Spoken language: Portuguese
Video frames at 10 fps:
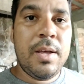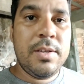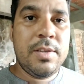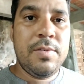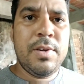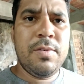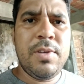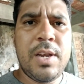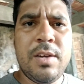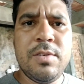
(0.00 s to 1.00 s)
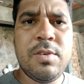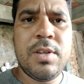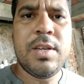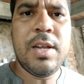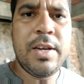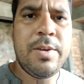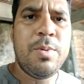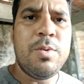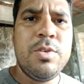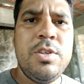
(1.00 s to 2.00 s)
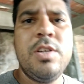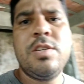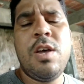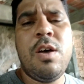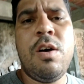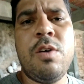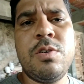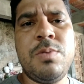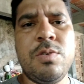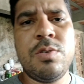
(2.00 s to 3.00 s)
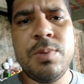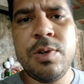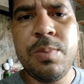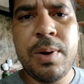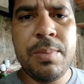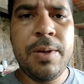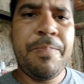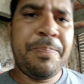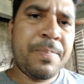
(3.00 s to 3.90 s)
Esse vídeo viralizou na internet há poucos dias, algumas pessoas mandou para mim